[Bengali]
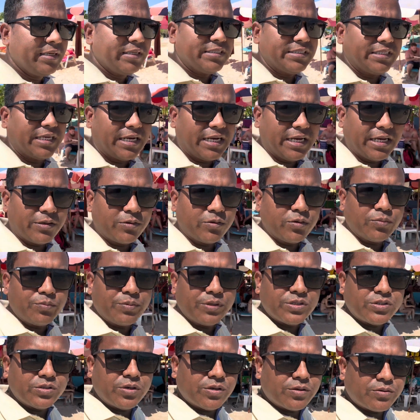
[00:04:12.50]
যারা গ্রুপে
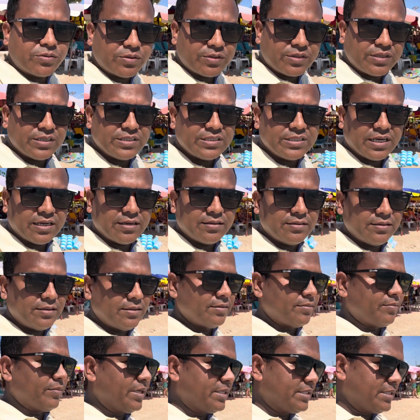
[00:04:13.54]
জয়েন করতে চান
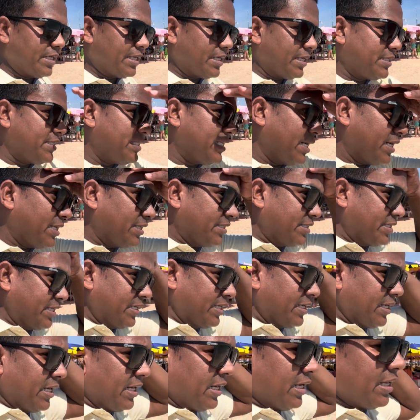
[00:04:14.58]
বা যারা চান যে
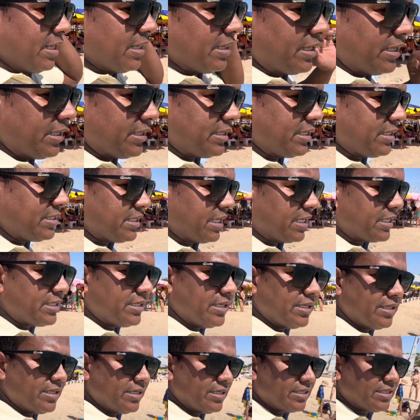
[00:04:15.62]
তিনটি চারটি
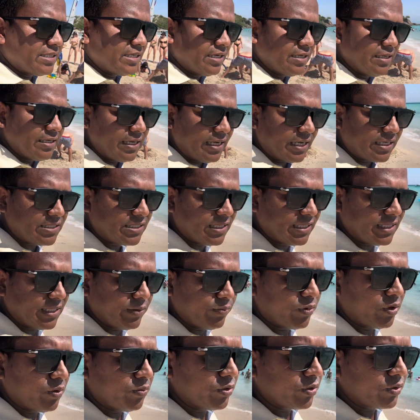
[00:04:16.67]
দেশ একসাথে
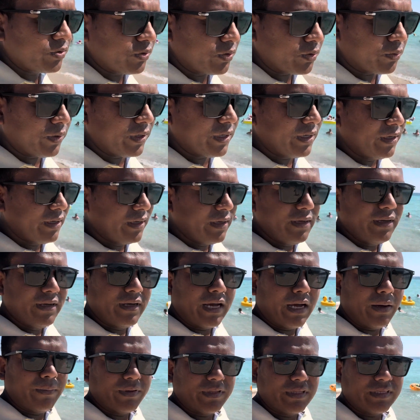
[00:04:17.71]
ভ্রমণ করবেন
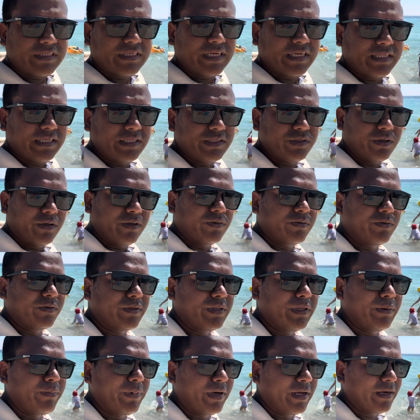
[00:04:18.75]
আমাদের সাথে জয়েন
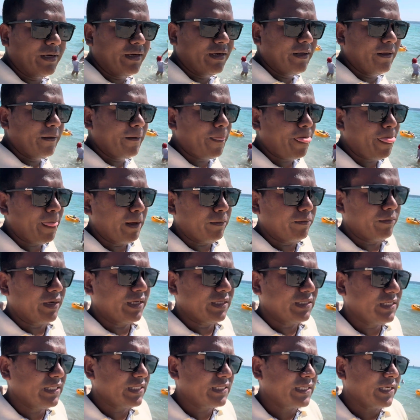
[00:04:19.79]
করতে পারেন আমরা
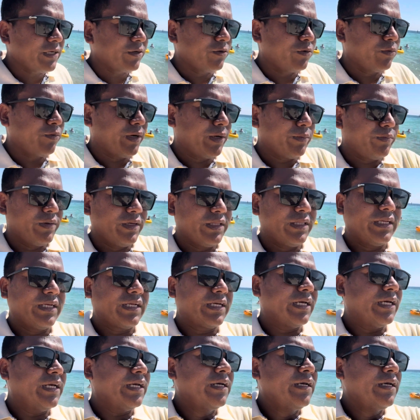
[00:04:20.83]
চেষ্টা করব আপনাদেরকে